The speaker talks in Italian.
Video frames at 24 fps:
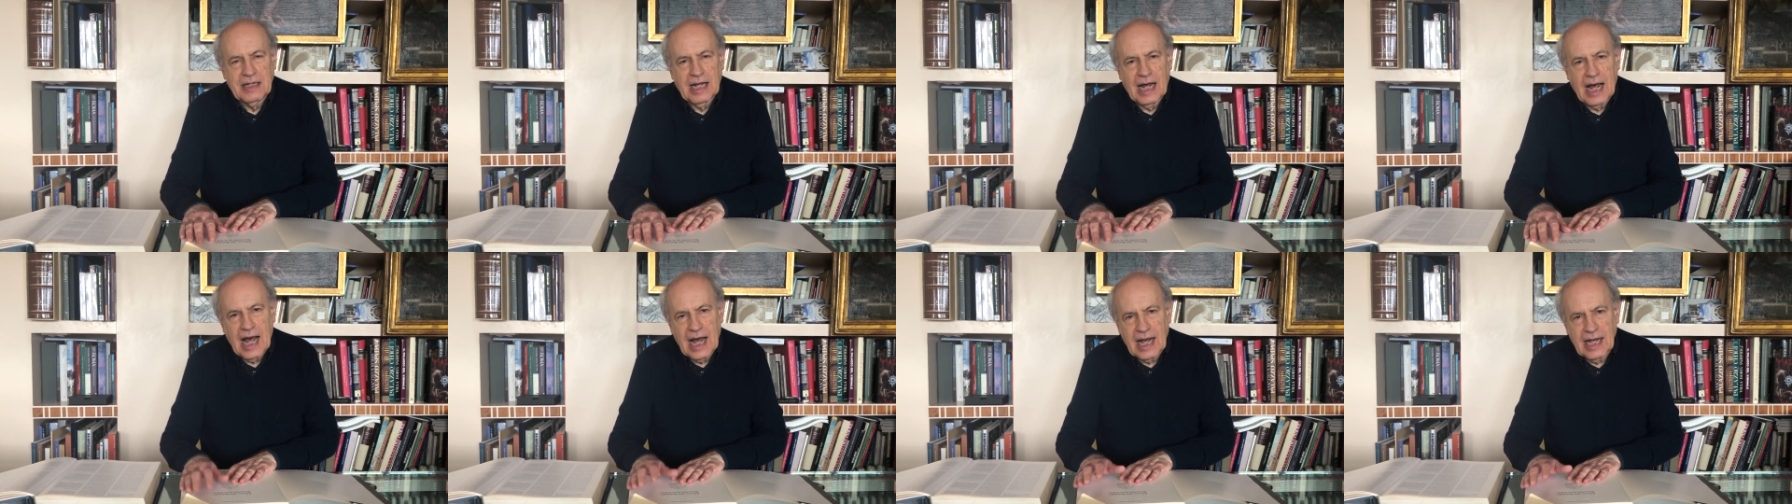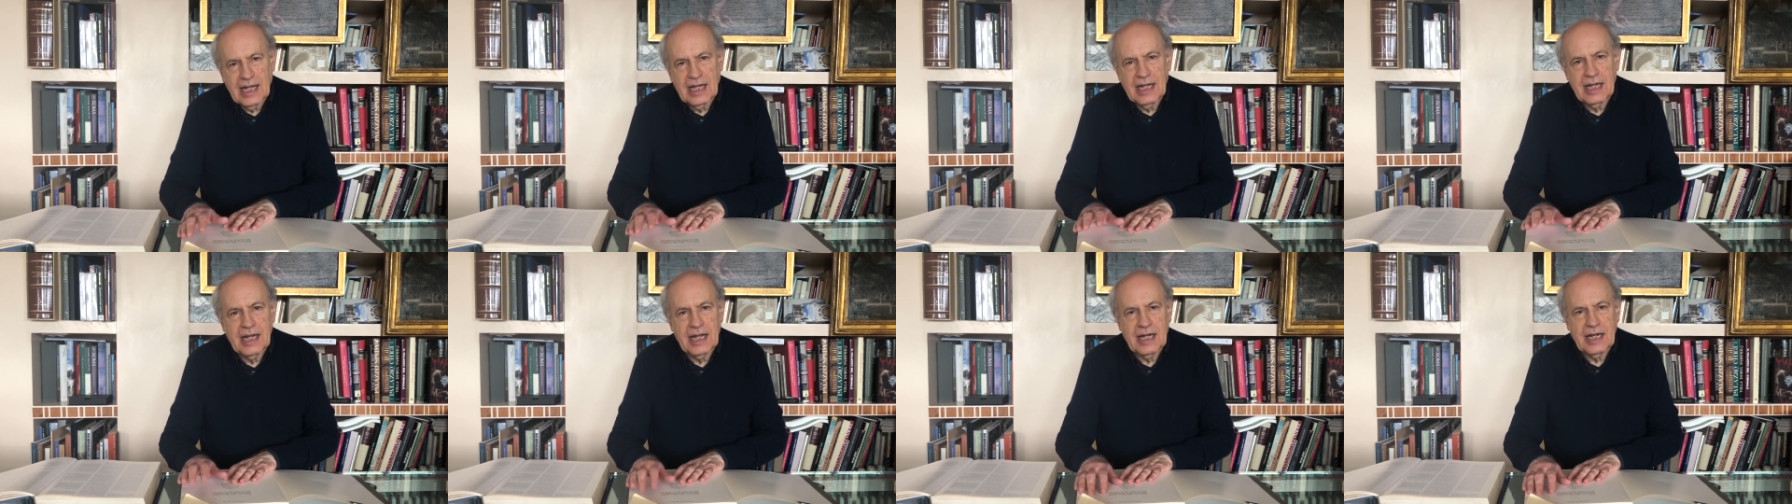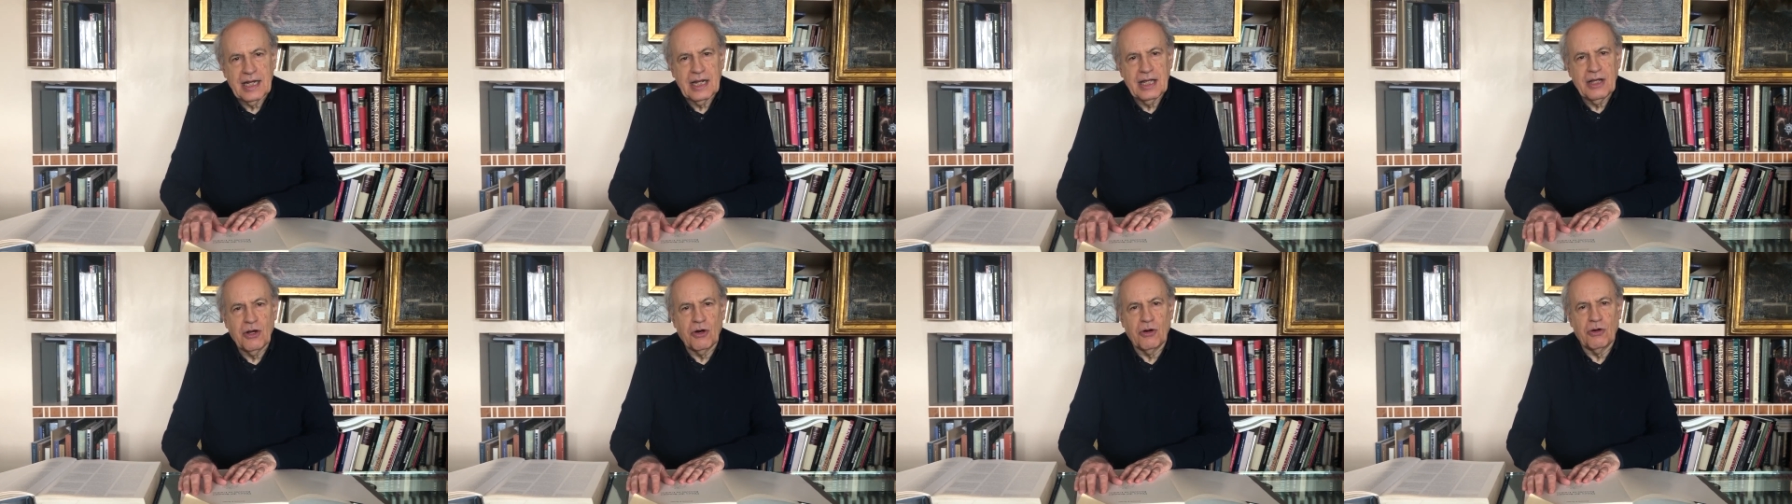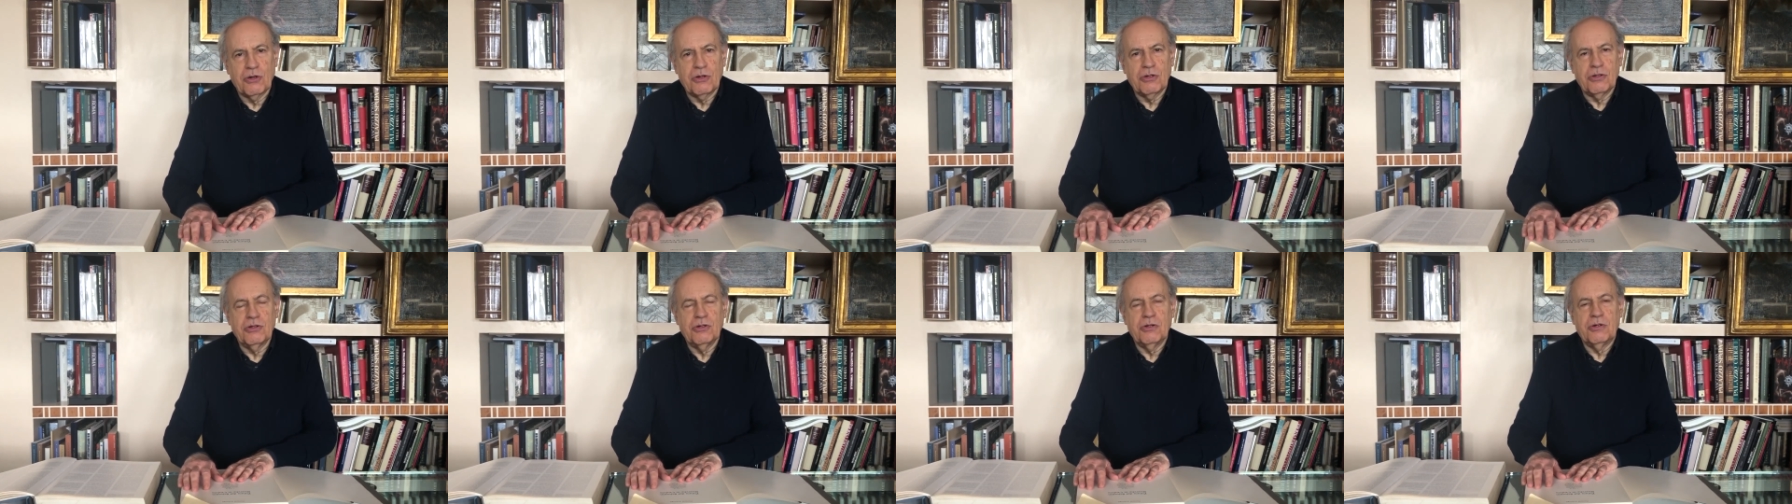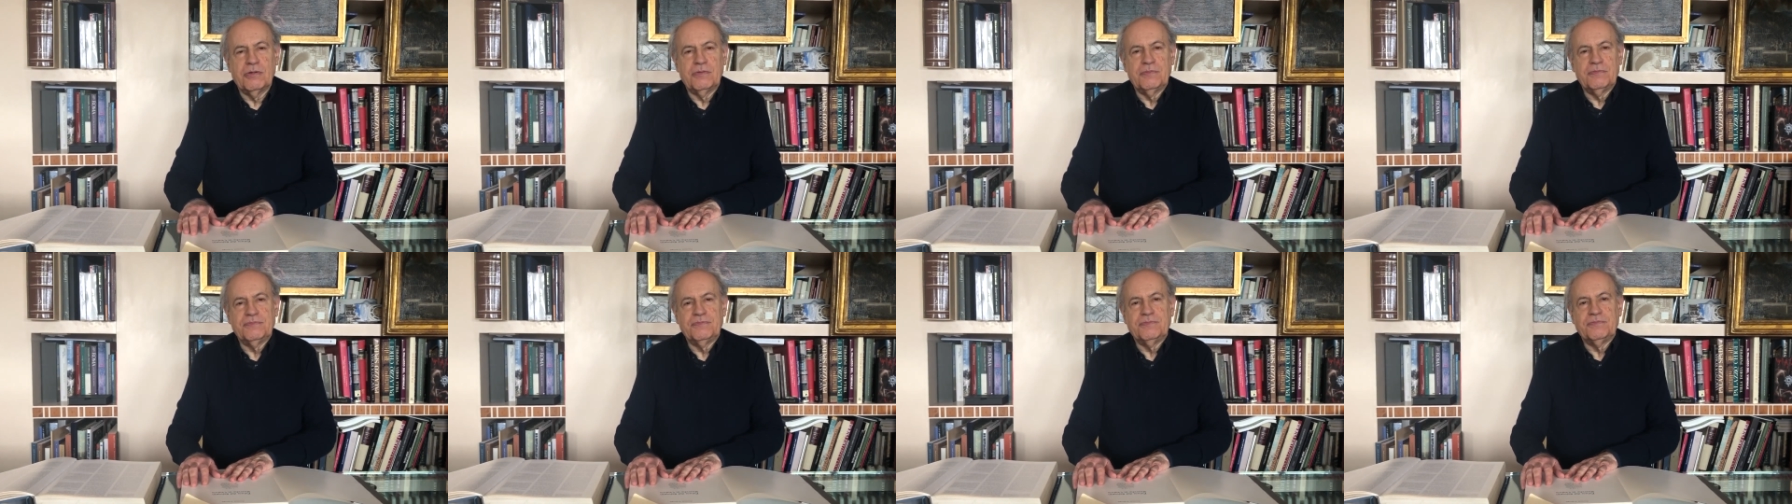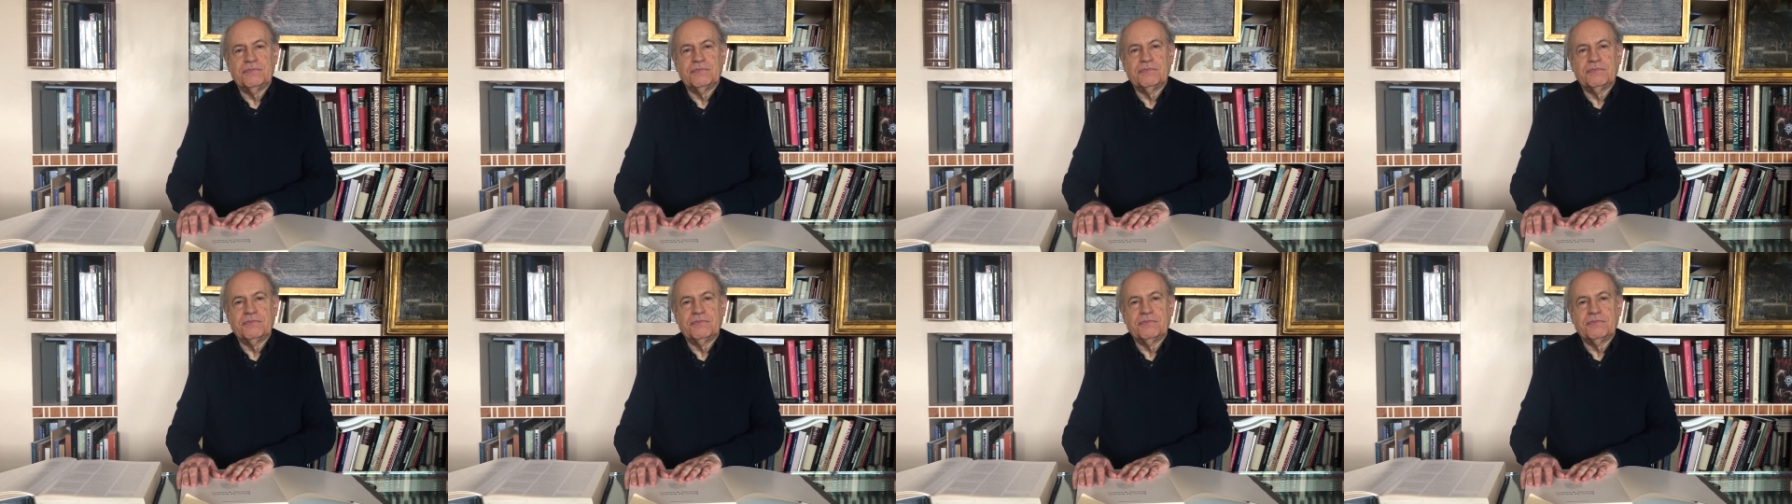anche nel ricordo